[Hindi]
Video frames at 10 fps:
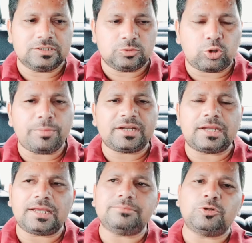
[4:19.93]
तो कमेंट
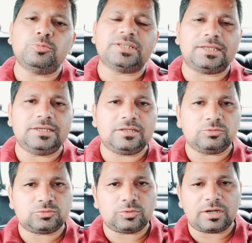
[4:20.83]
करके आप जरूर बताइएगा
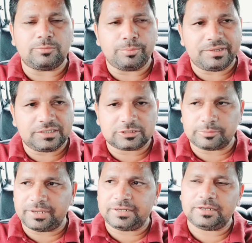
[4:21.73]
दोस्तों अगर मुंबई इंडियंस के
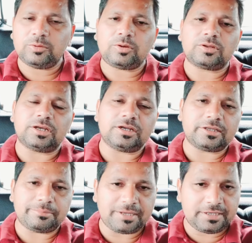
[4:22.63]
फैन हैं और क्रिकेट
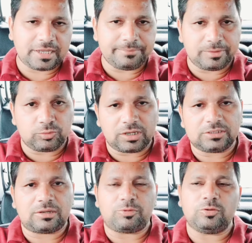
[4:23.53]
के फैन हैं आईपीएल को
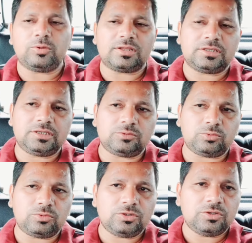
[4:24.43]
लगातार फॉलो करते हैं तो